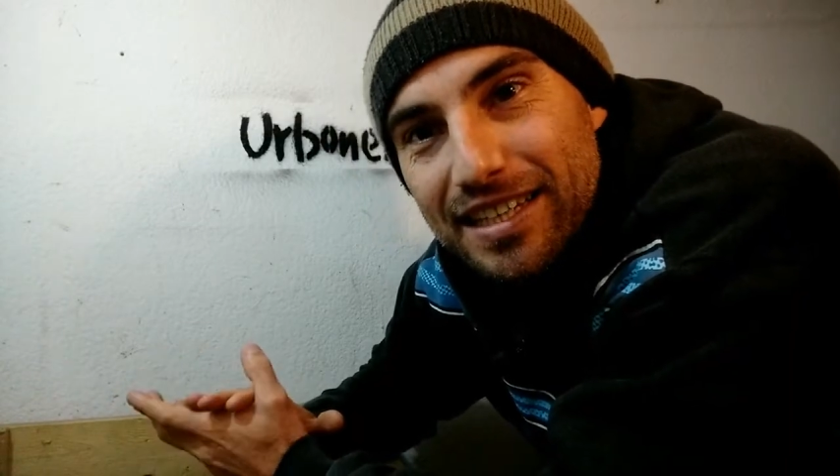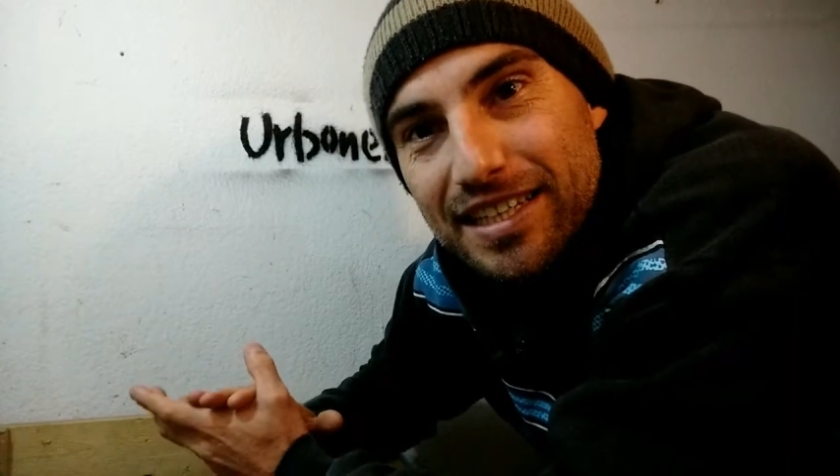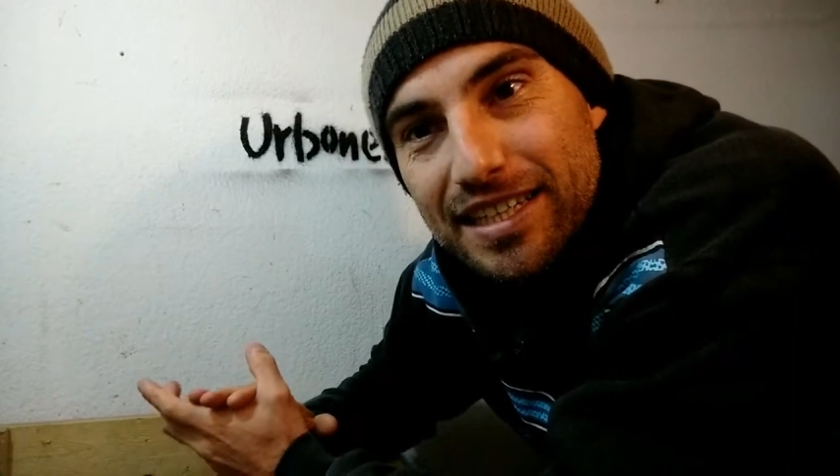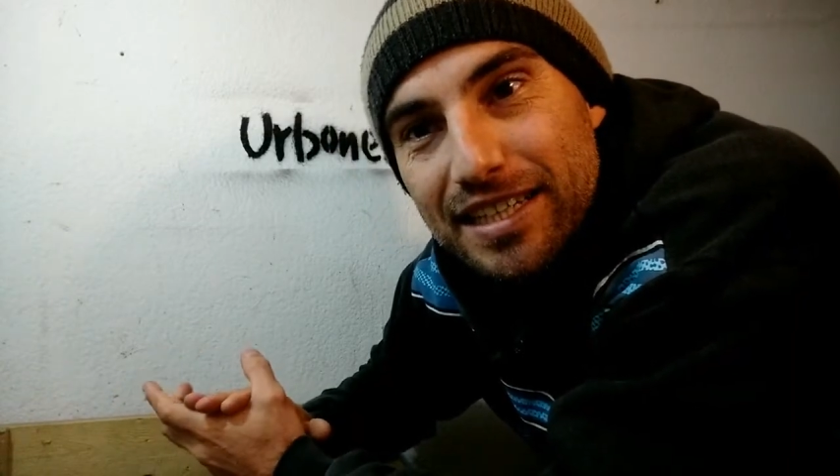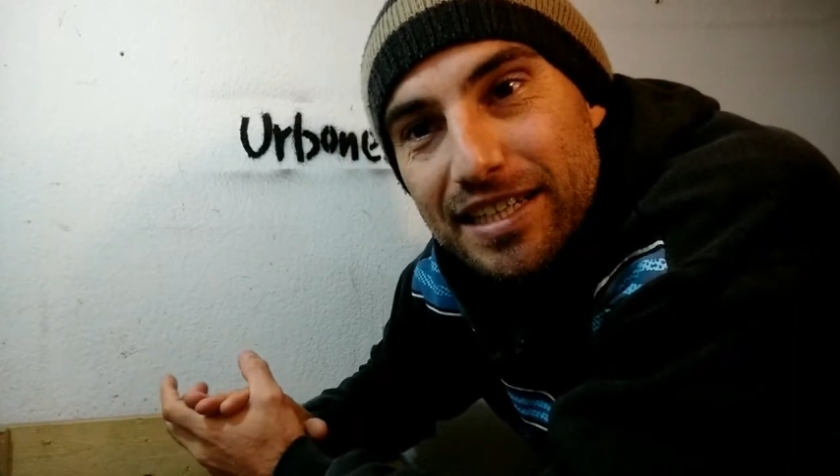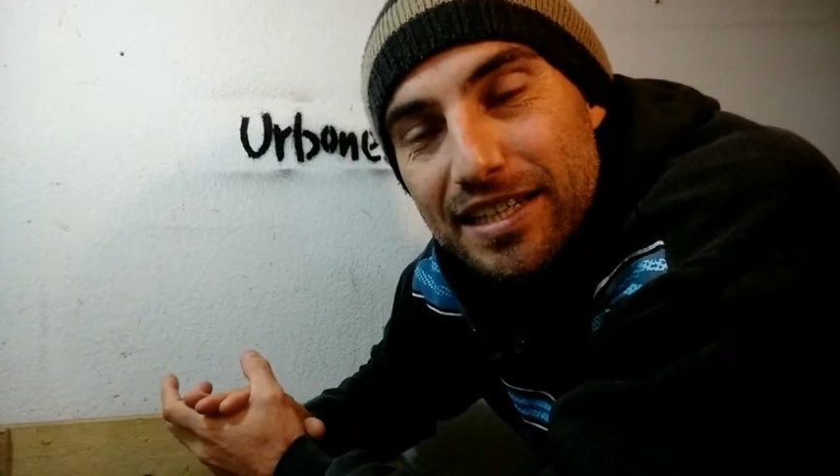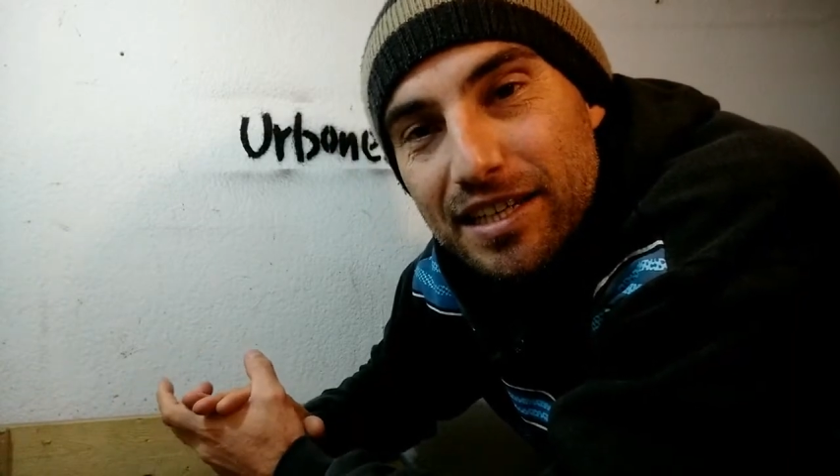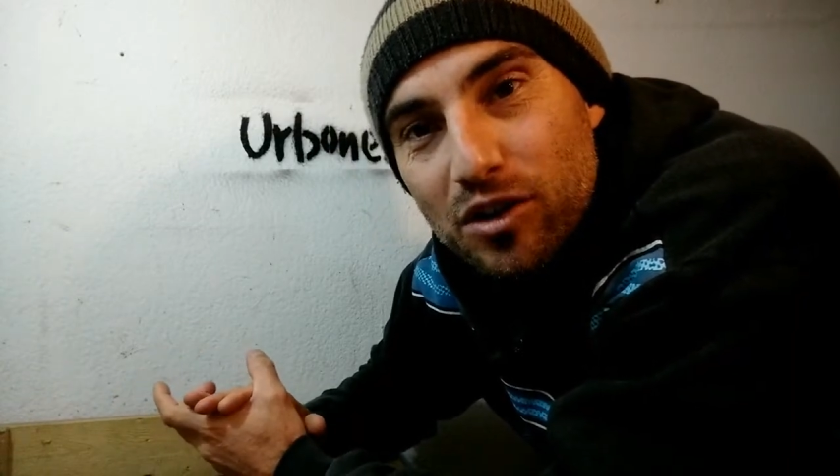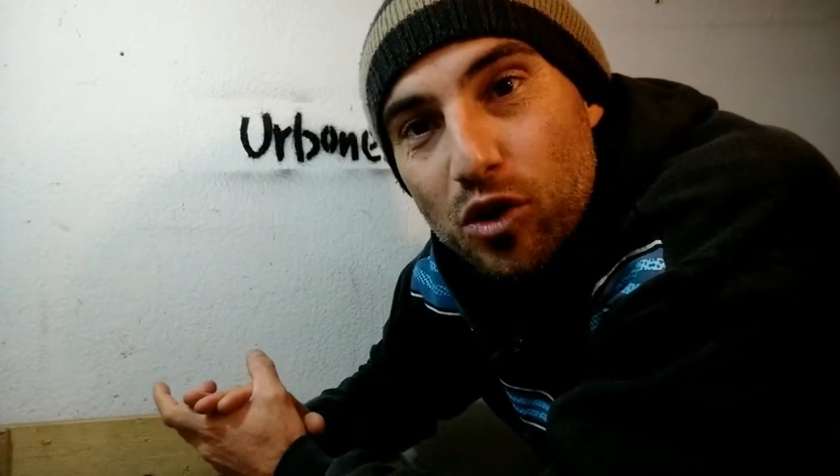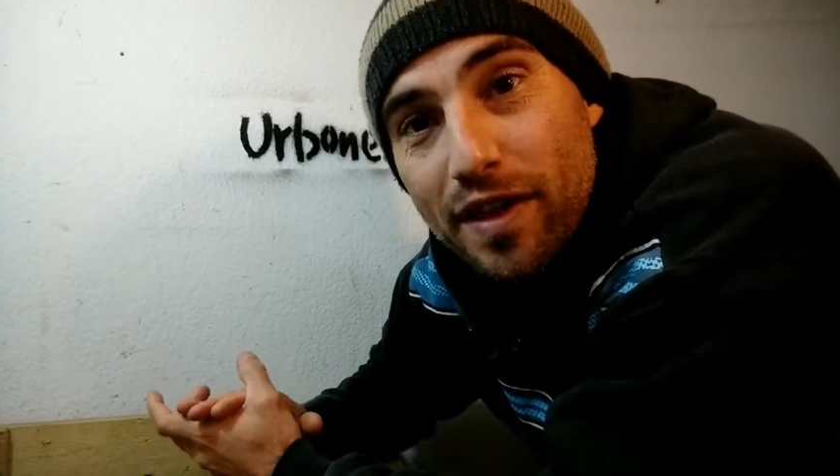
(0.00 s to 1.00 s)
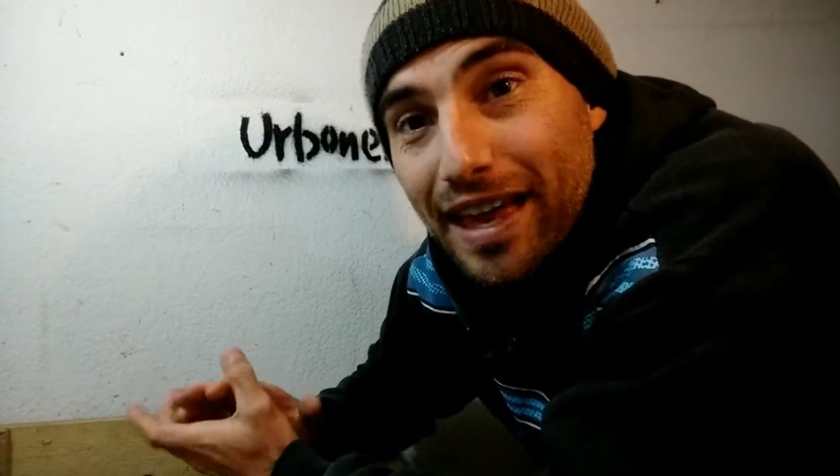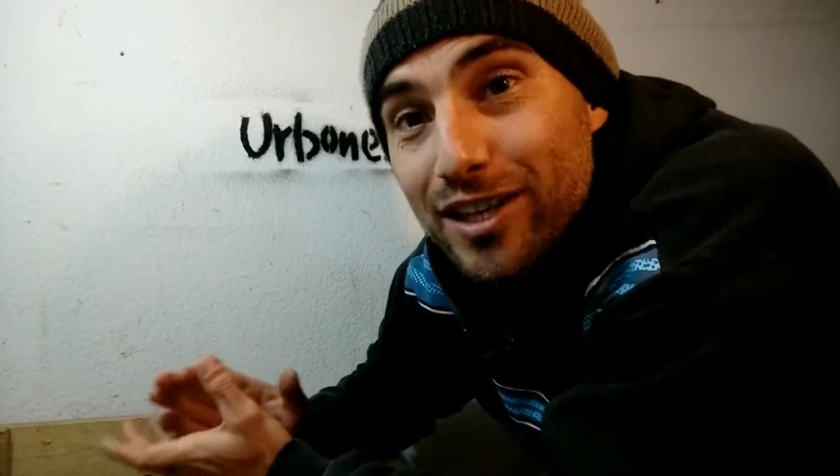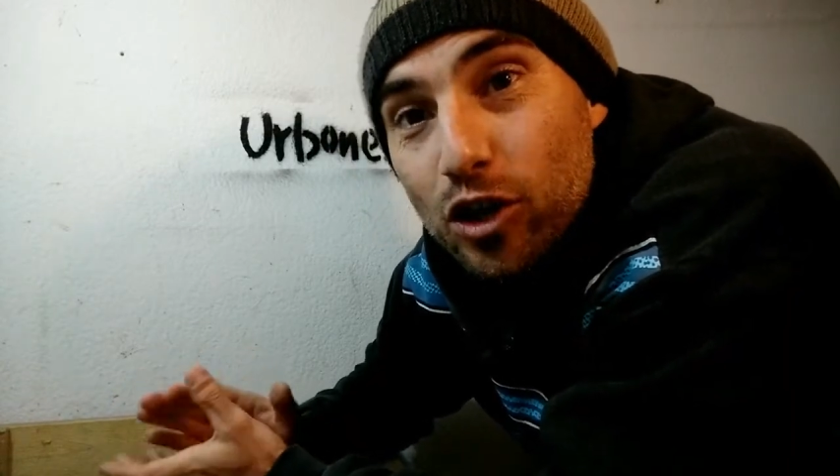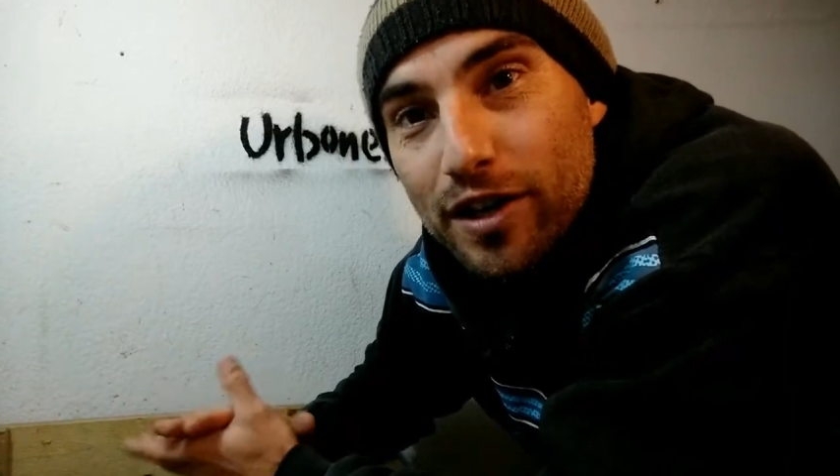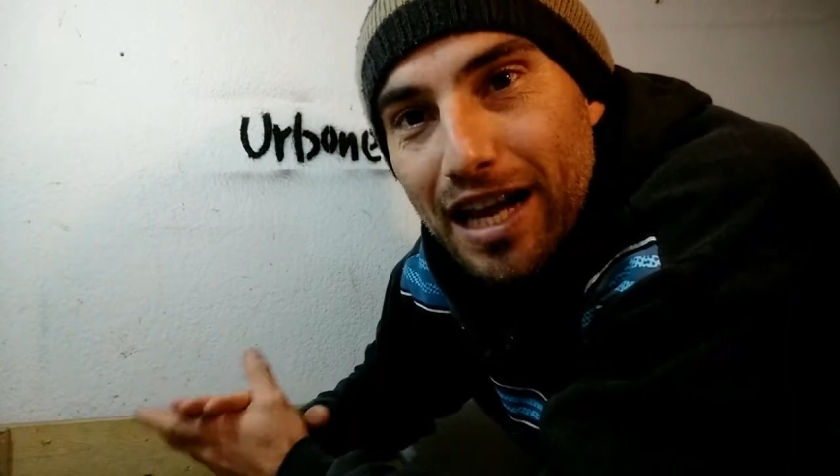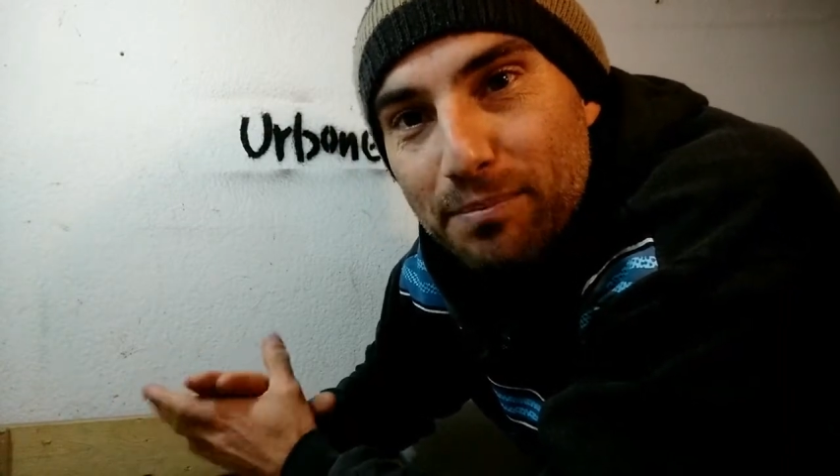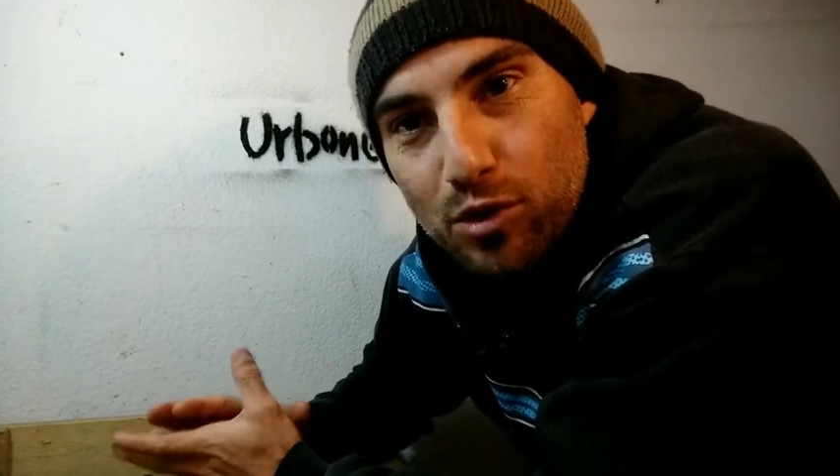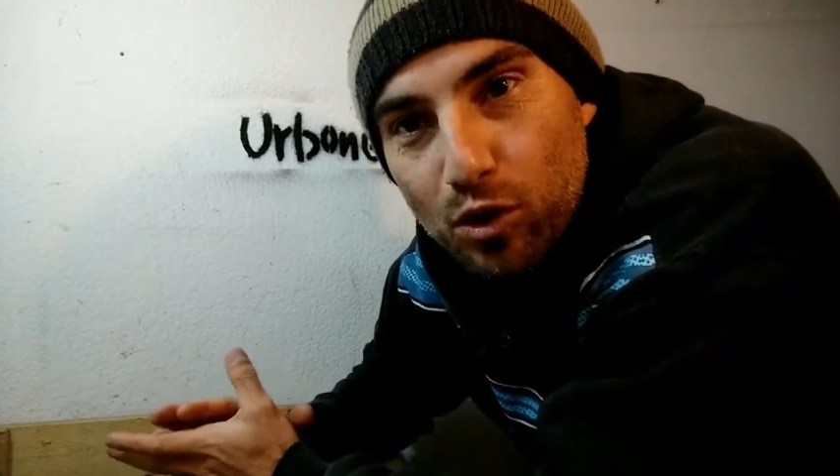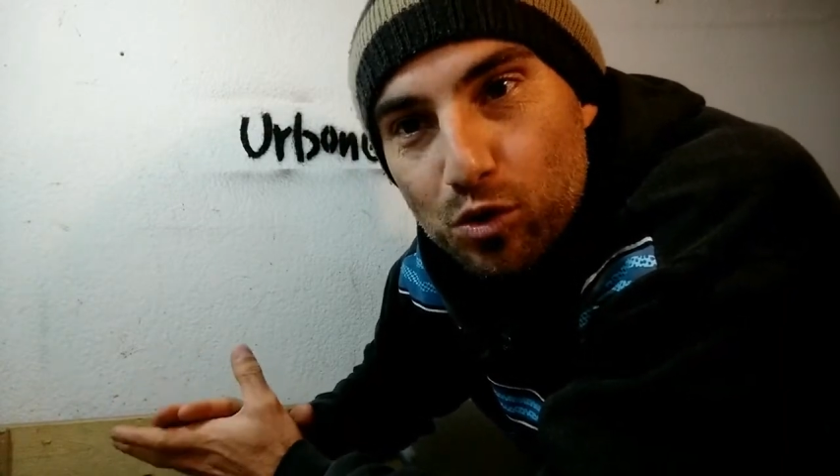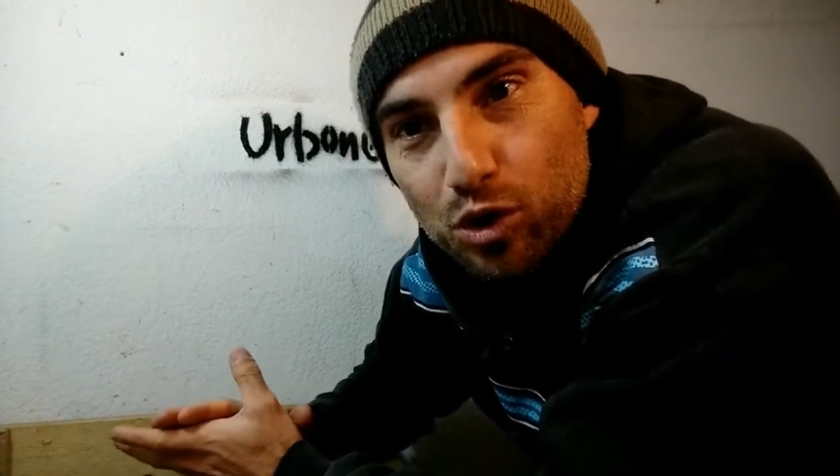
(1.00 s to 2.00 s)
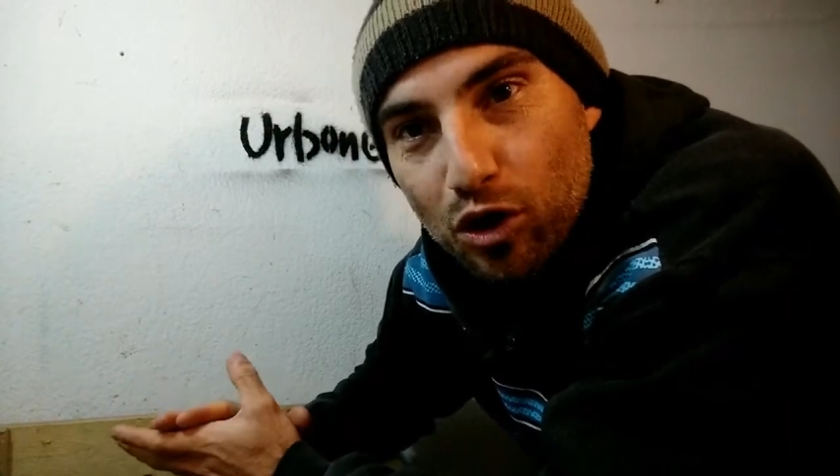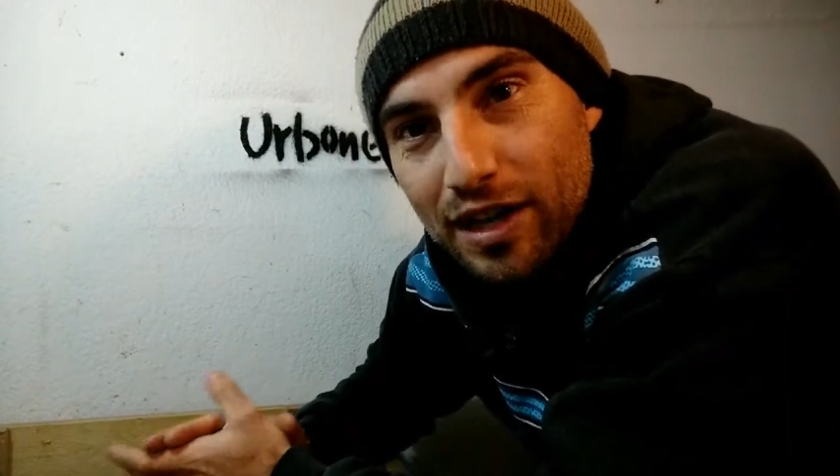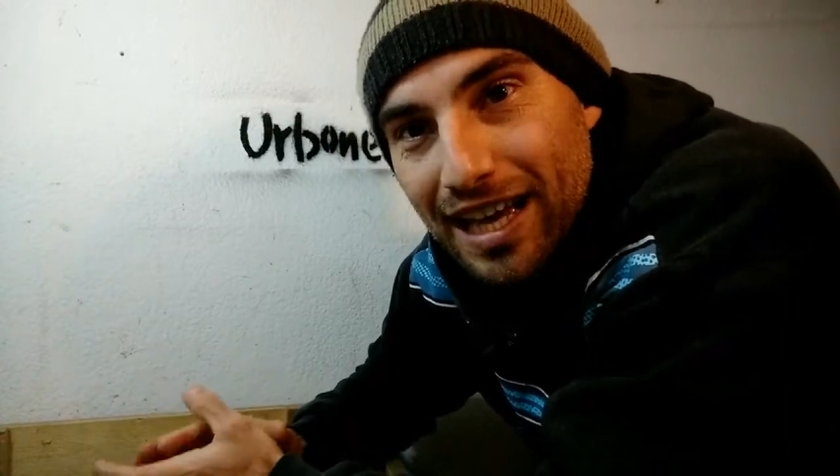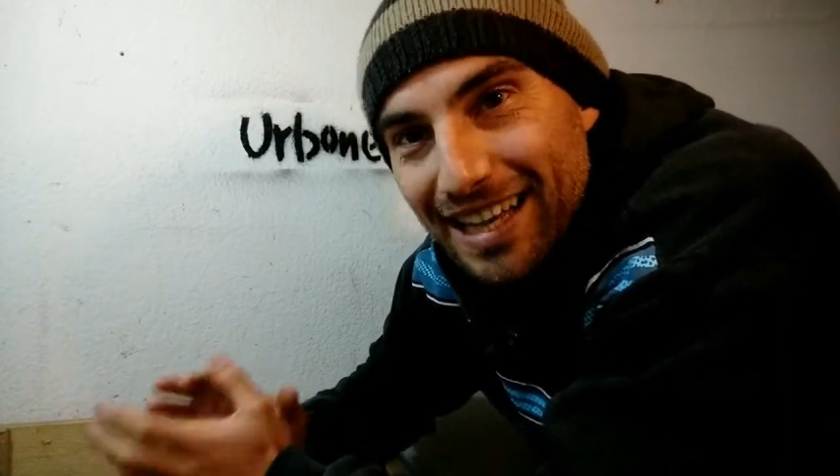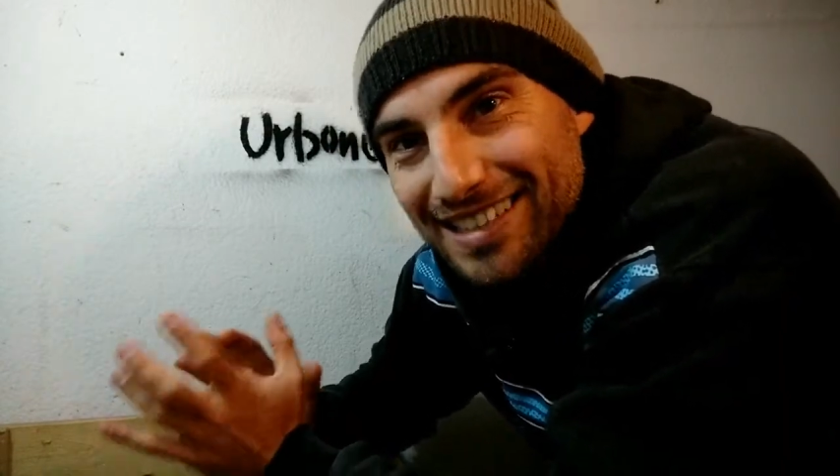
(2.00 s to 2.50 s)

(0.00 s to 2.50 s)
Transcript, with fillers: y no es dañino en absoluto.